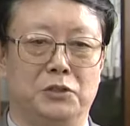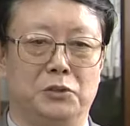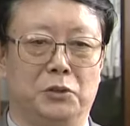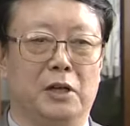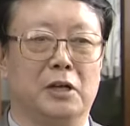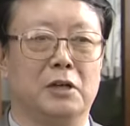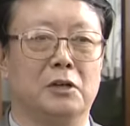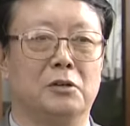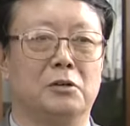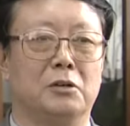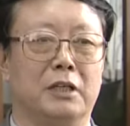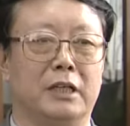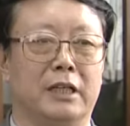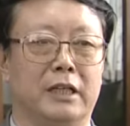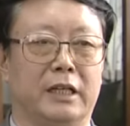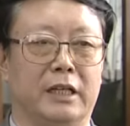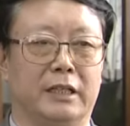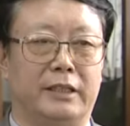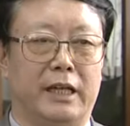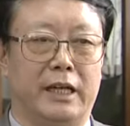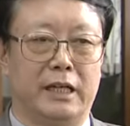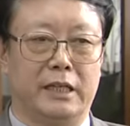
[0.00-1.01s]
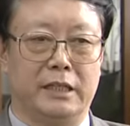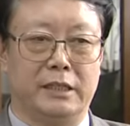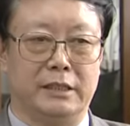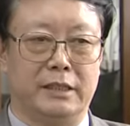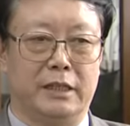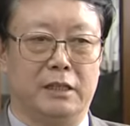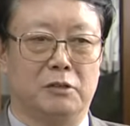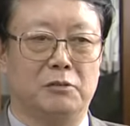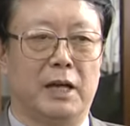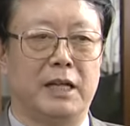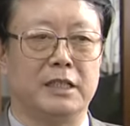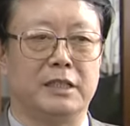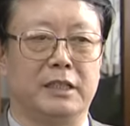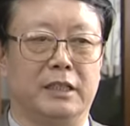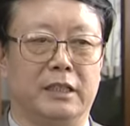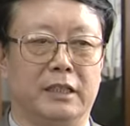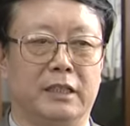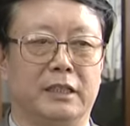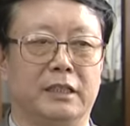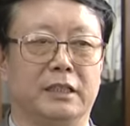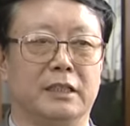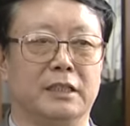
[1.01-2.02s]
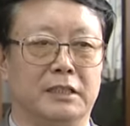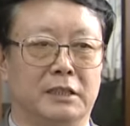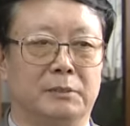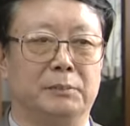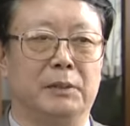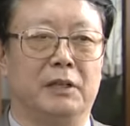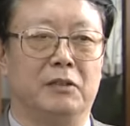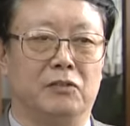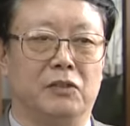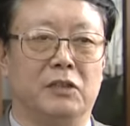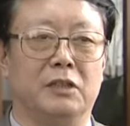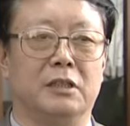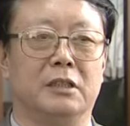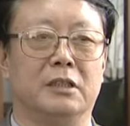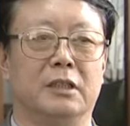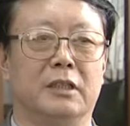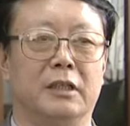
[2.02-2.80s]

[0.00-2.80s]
全国这个电影界刮起了一阵西北风，